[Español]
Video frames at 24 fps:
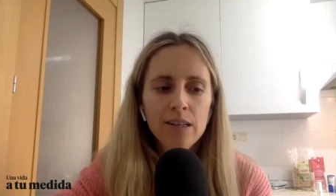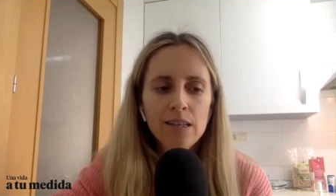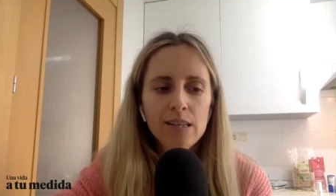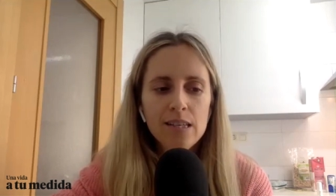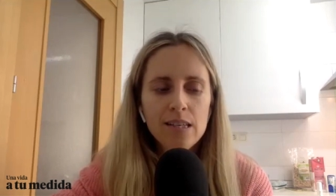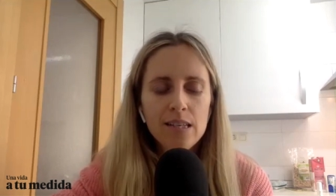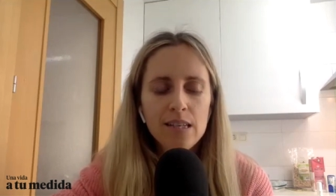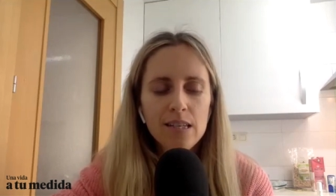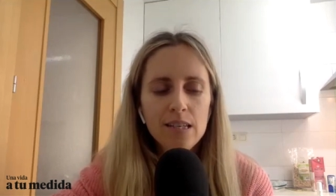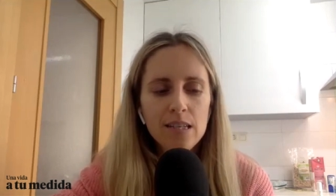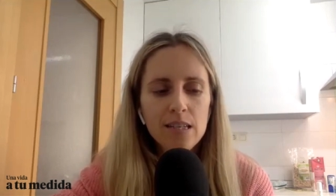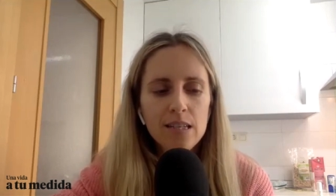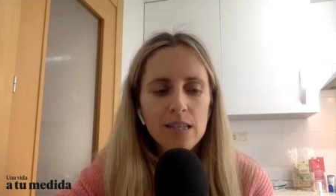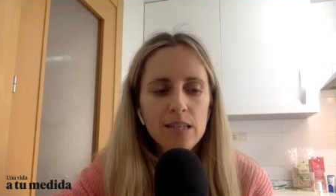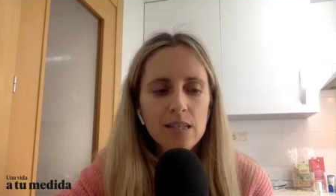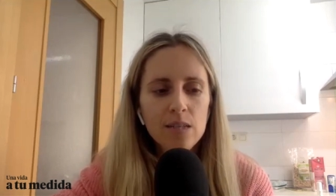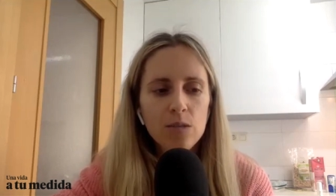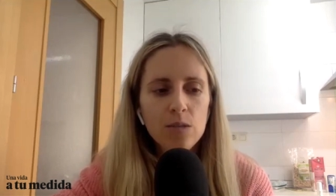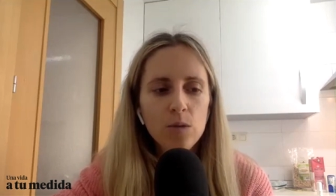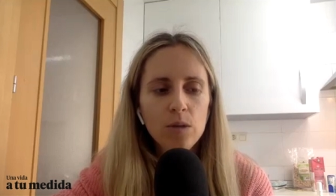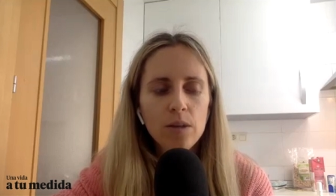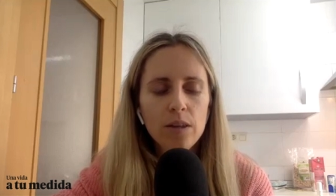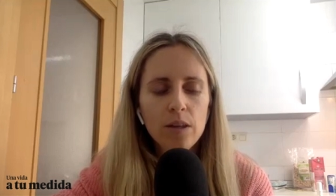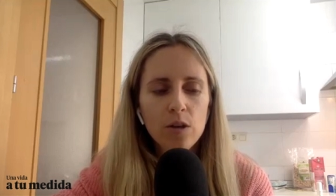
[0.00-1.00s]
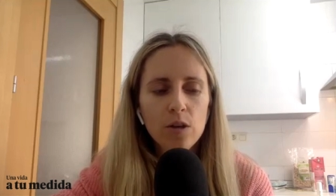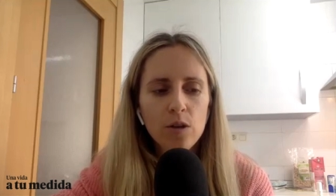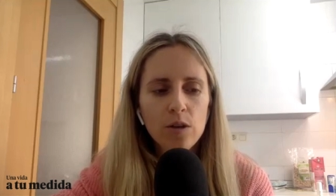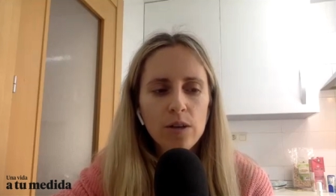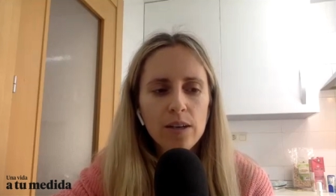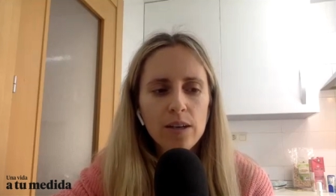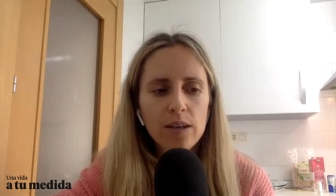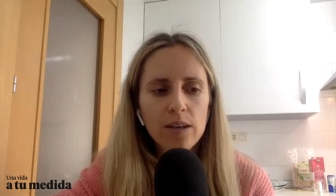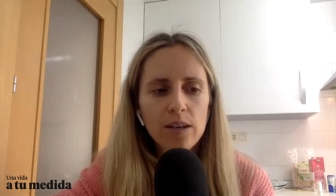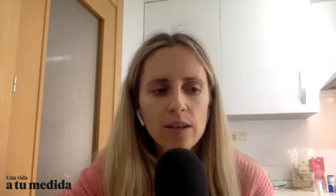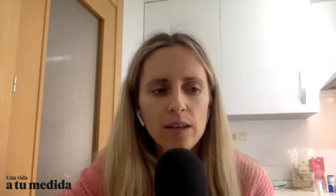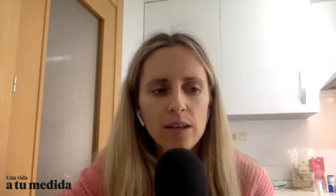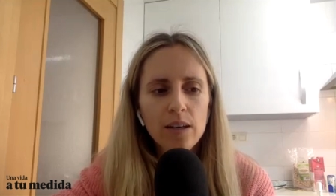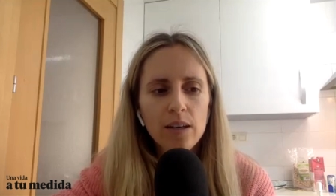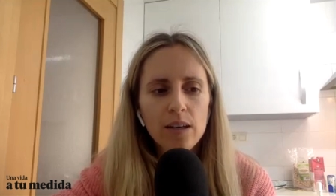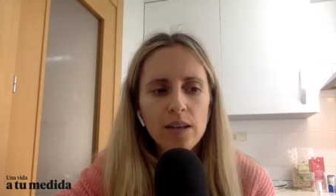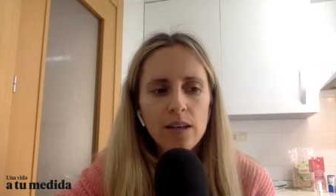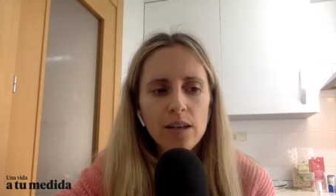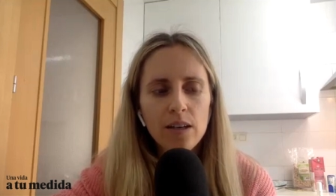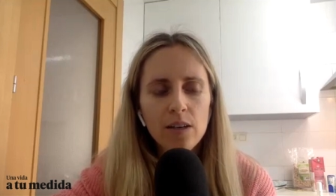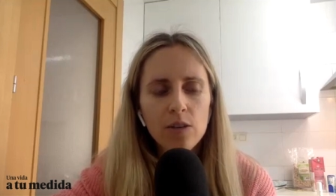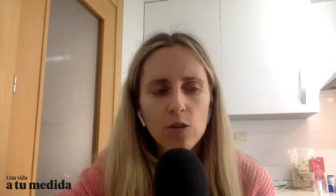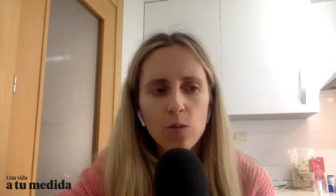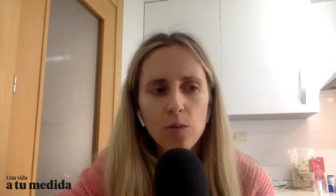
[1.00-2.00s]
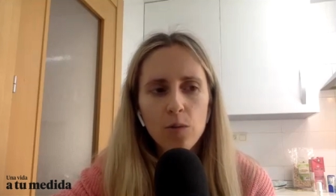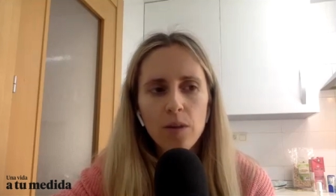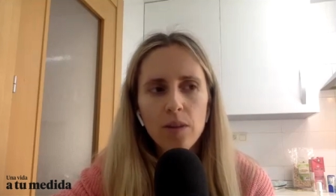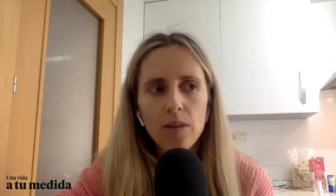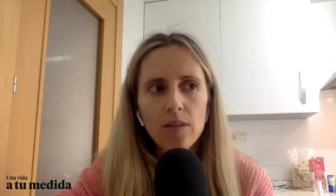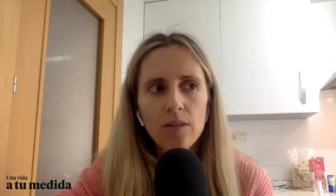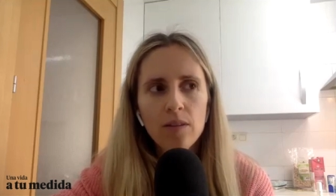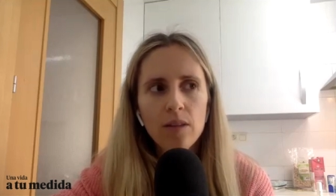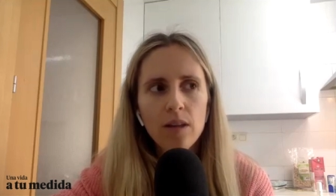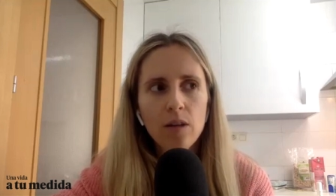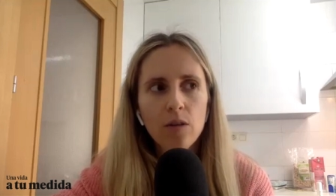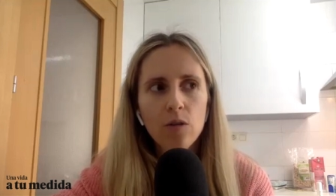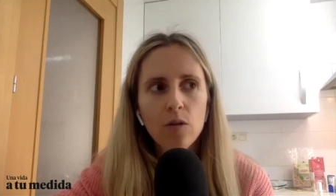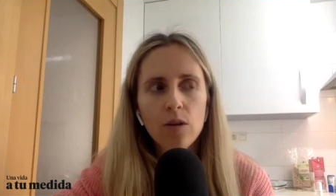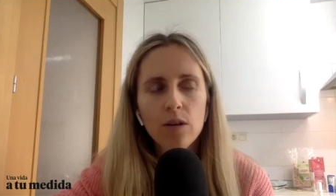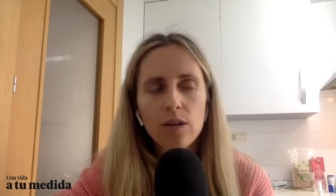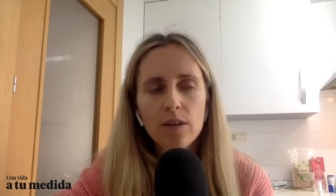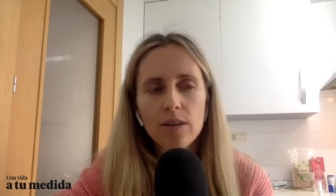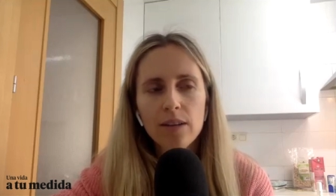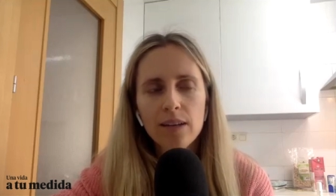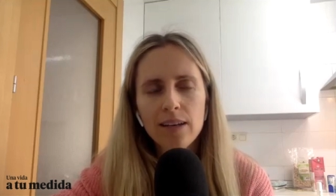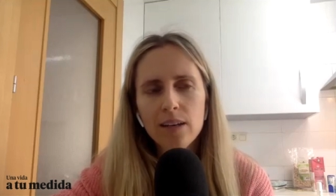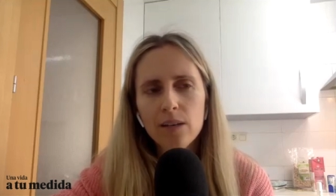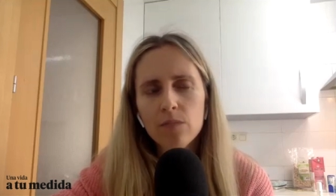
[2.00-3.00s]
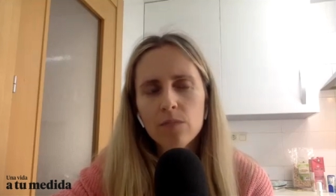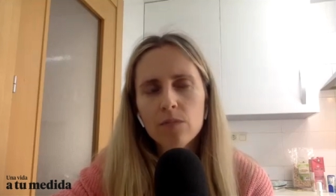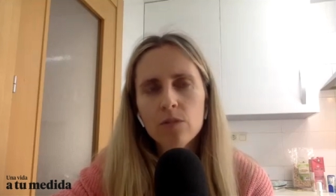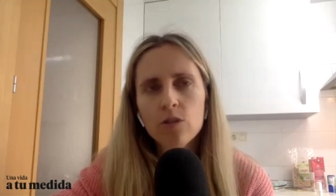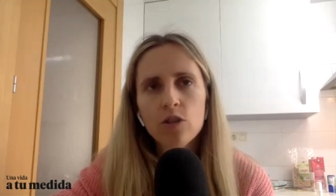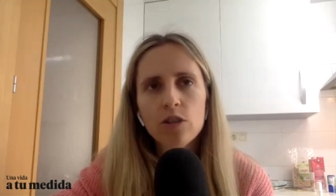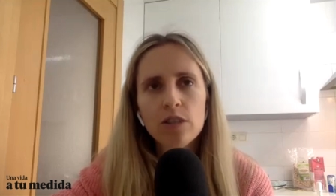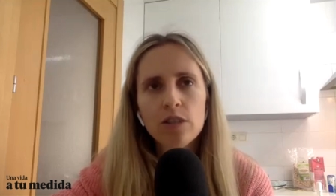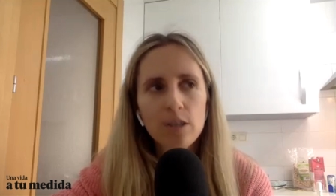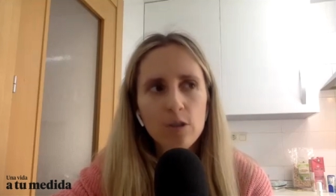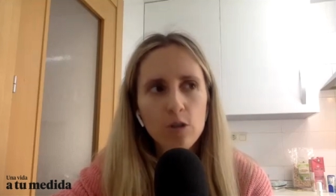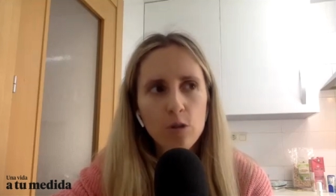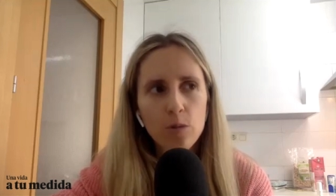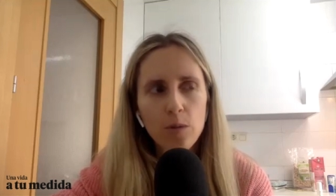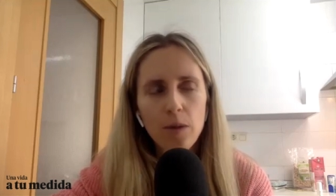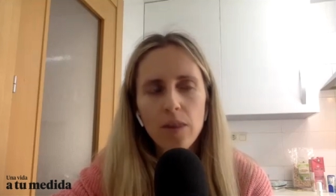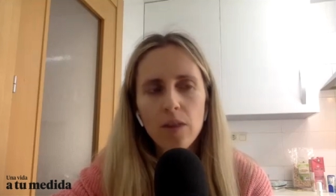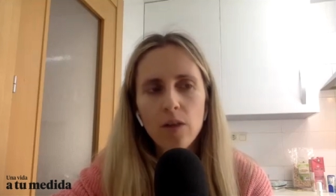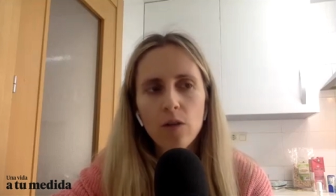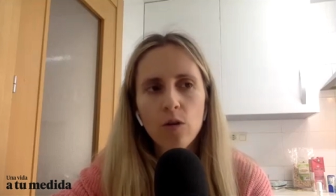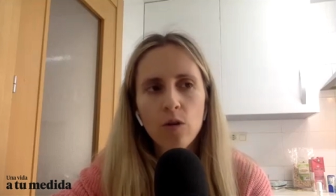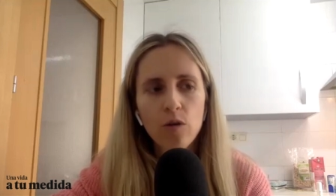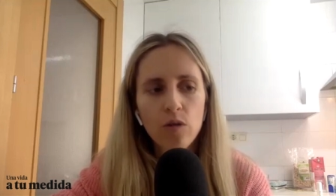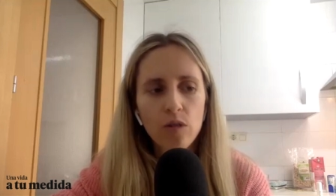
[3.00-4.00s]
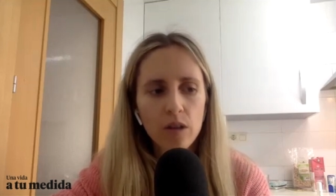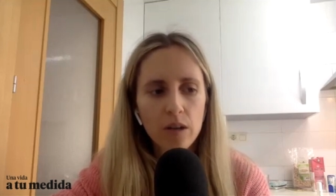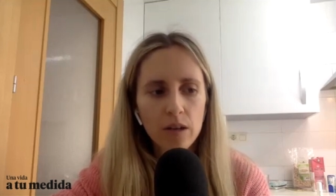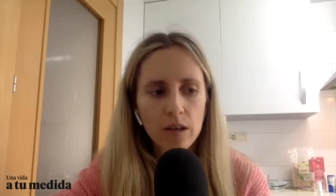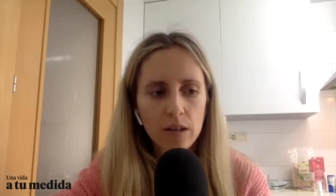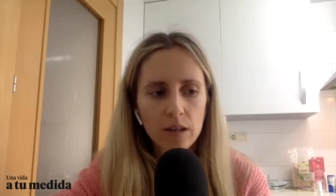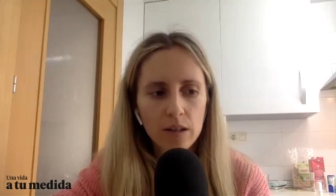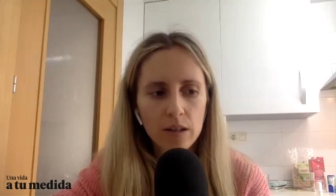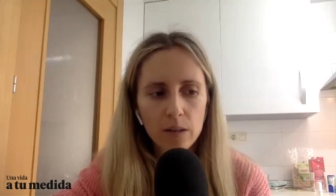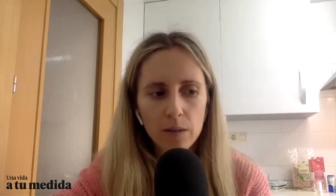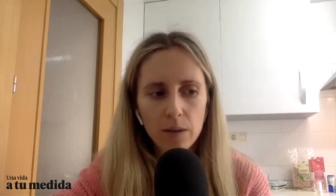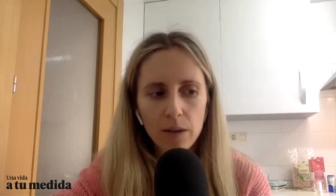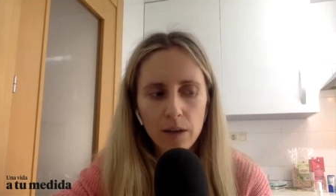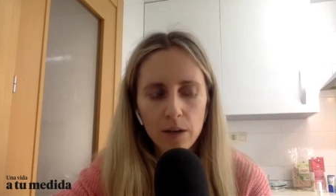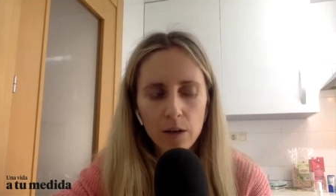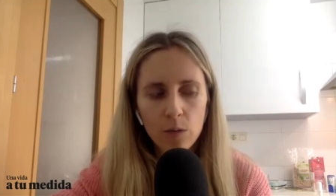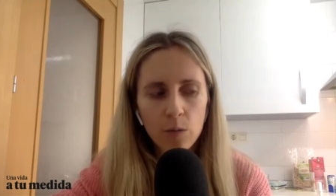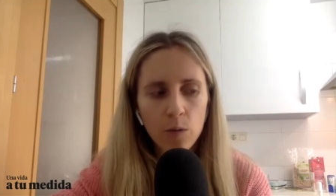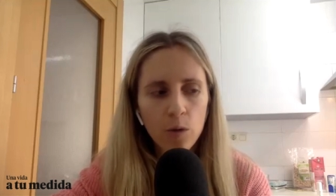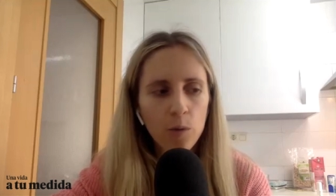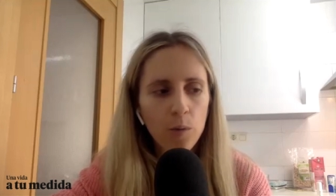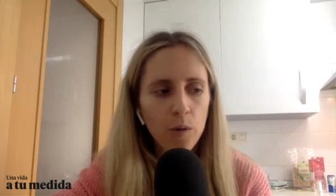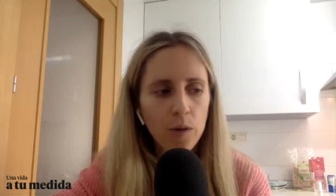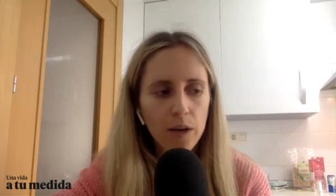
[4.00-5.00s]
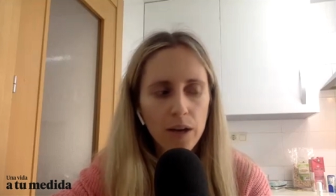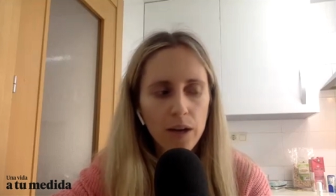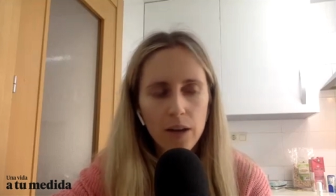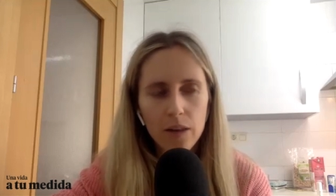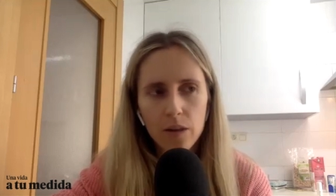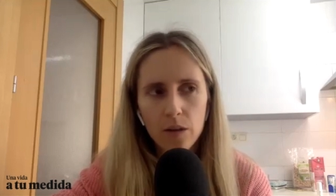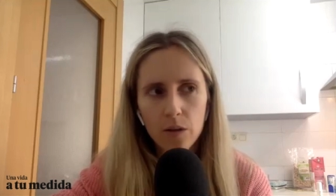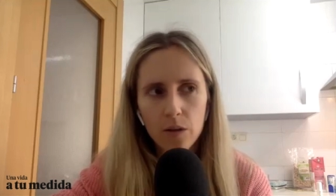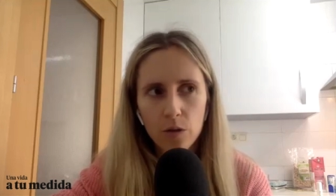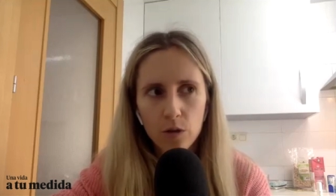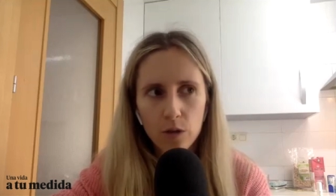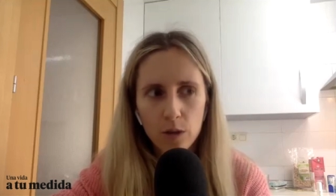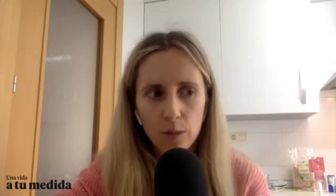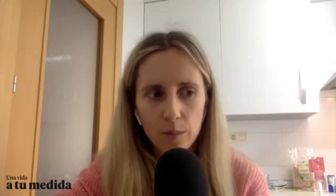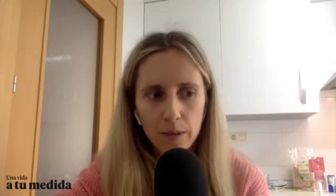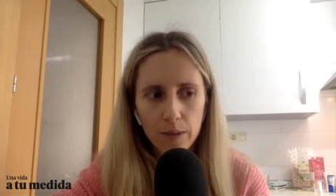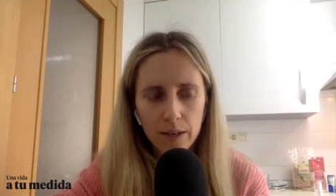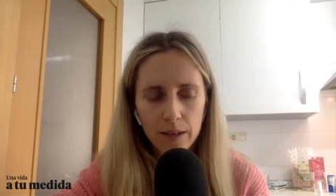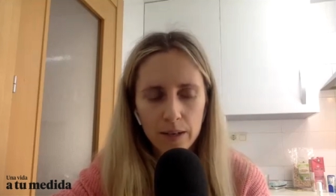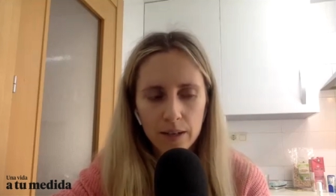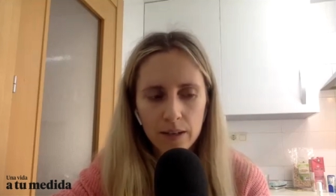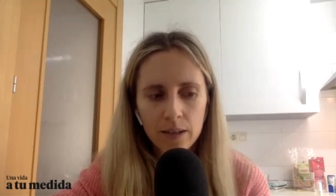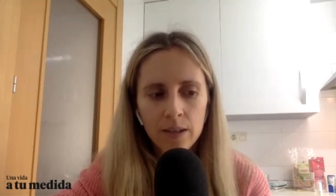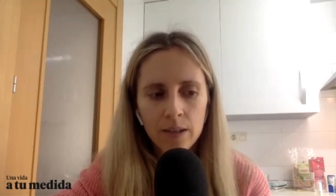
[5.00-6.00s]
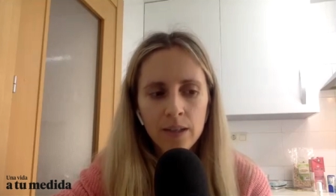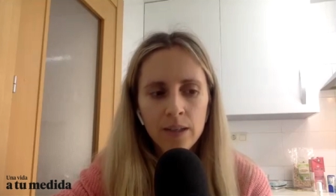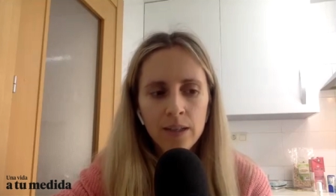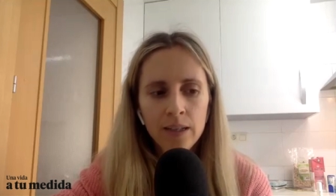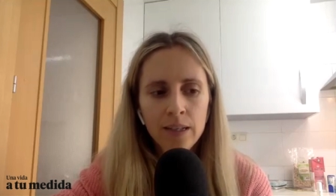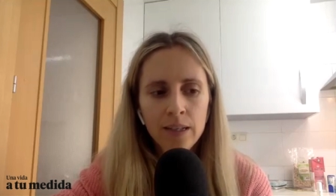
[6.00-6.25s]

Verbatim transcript: Si tú dices, no, es que esto me hace estar conectado, es que yo que sé, esto me hace conocer gente, ¿vale? ¿Cómo lo podrías hacer de otra manera?